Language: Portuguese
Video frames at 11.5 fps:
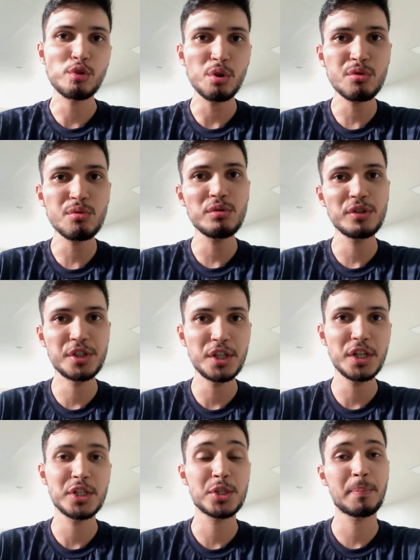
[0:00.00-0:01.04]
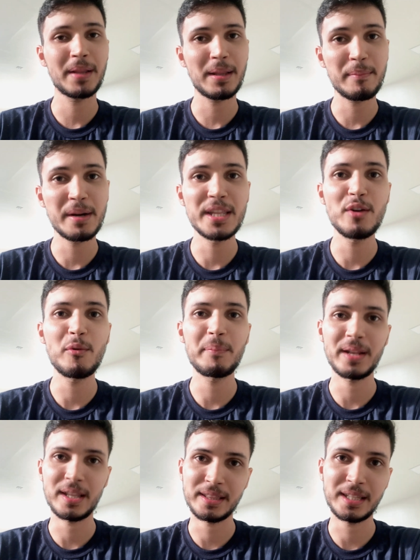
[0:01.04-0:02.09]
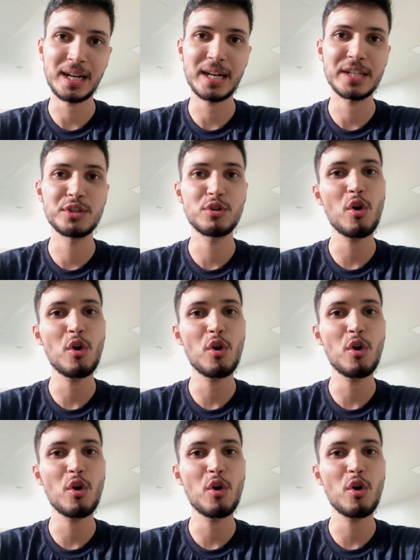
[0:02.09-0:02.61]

todos os dias, pela manhã ou pela tarde,